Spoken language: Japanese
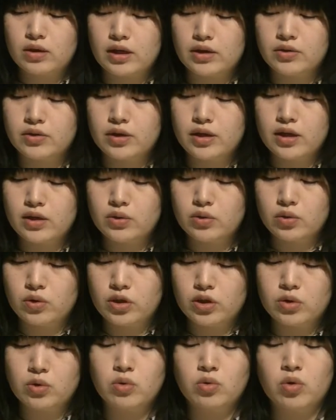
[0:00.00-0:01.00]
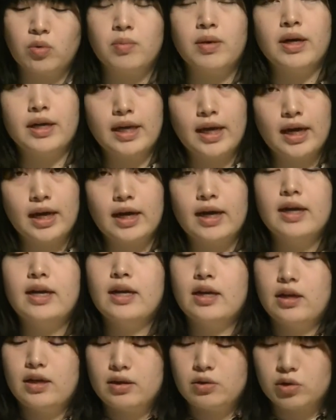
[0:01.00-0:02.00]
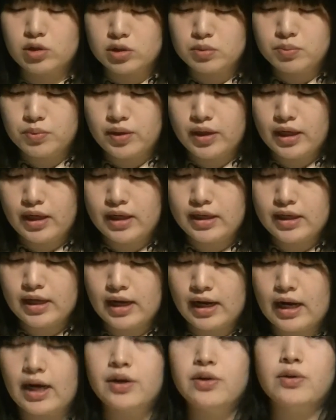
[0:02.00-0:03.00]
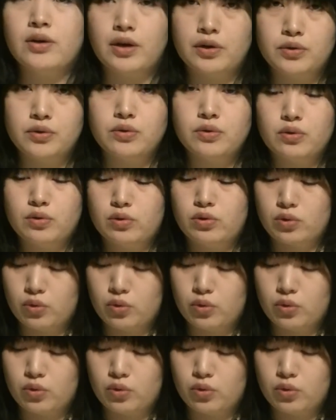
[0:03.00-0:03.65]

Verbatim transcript: 楽屋の一コマやコスプレイヤーあるある、